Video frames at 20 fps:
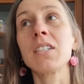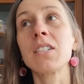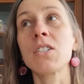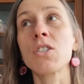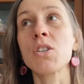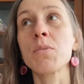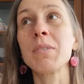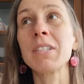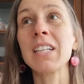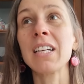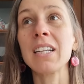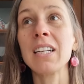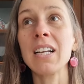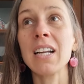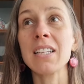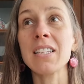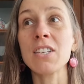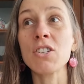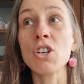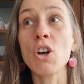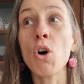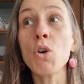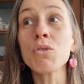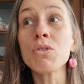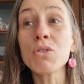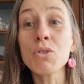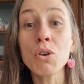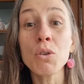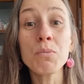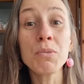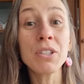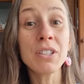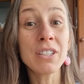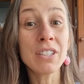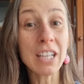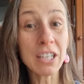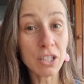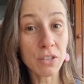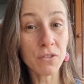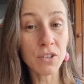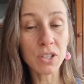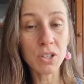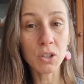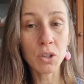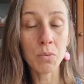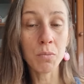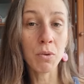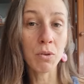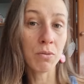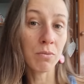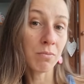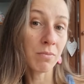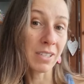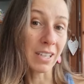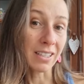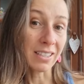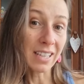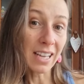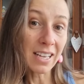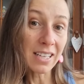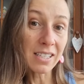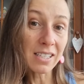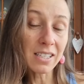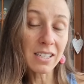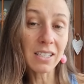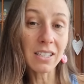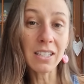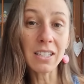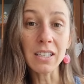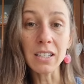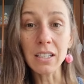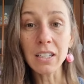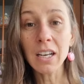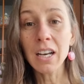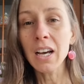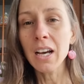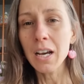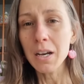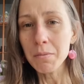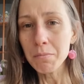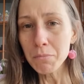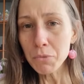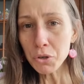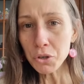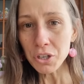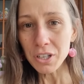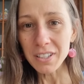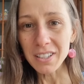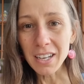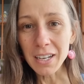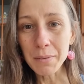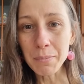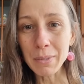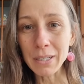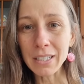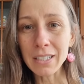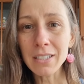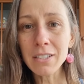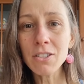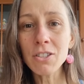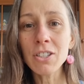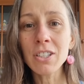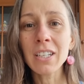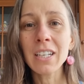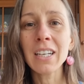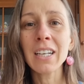żeby ta relacja, że on zrobi też wszystko, bo zatęskni. Może tak być,